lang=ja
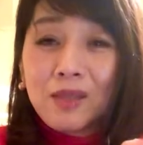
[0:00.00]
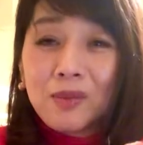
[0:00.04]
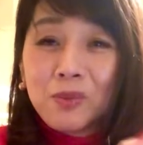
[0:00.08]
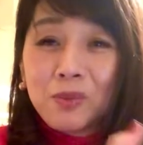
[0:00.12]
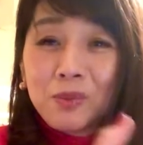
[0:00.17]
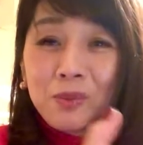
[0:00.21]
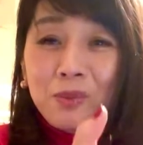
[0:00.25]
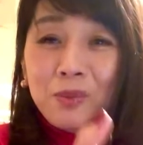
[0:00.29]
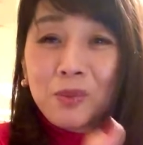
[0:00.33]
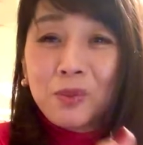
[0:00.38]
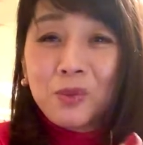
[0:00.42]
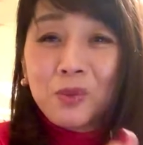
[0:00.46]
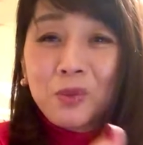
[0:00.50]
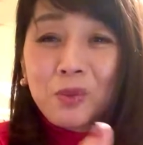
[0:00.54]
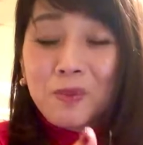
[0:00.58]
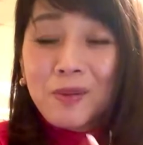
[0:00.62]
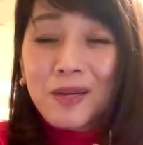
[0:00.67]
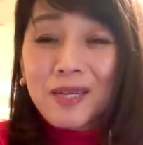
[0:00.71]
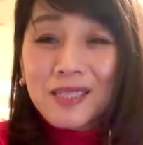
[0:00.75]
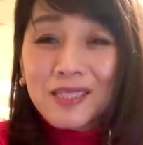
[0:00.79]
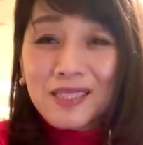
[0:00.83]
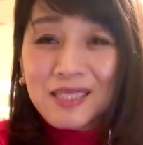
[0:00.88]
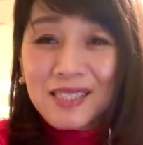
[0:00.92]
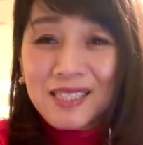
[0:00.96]
の言
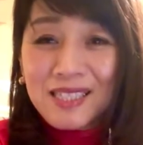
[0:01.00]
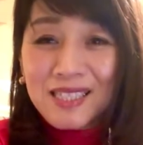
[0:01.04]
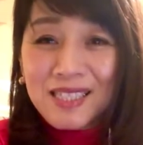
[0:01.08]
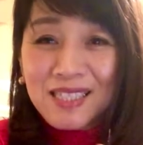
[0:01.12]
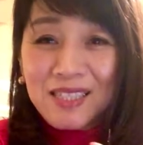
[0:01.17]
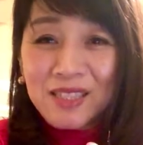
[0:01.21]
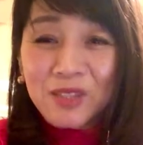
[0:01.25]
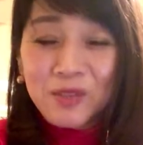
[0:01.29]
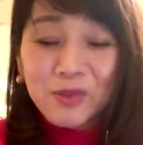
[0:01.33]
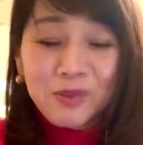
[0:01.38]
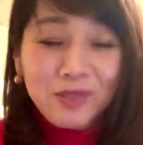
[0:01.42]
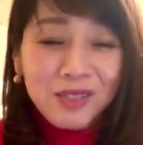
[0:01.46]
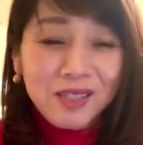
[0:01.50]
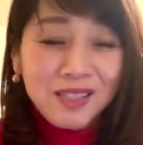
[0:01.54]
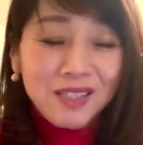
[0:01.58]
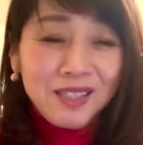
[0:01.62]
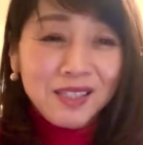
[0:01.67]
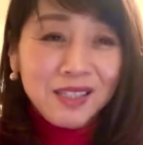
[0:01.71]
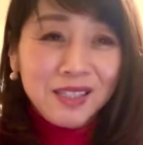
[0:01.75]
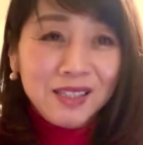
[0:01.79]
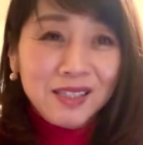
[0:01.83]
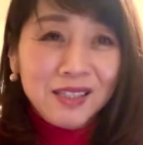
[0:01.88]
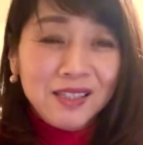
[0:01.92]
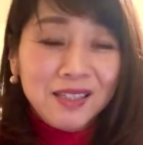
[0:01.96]
葉尻っていうのかな
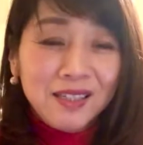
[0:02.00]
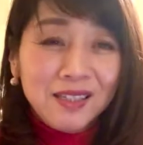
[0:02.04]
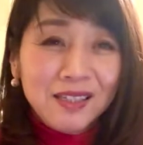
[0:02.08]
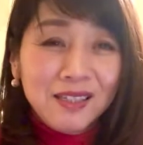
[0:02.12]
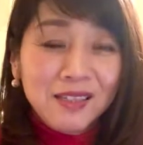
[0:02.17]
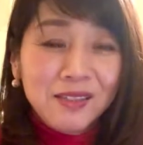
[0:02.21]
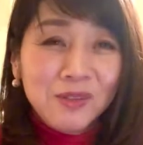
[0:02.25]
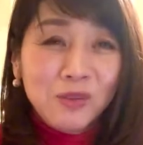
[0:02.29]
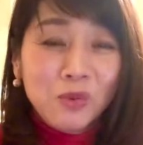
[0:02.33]
なんだか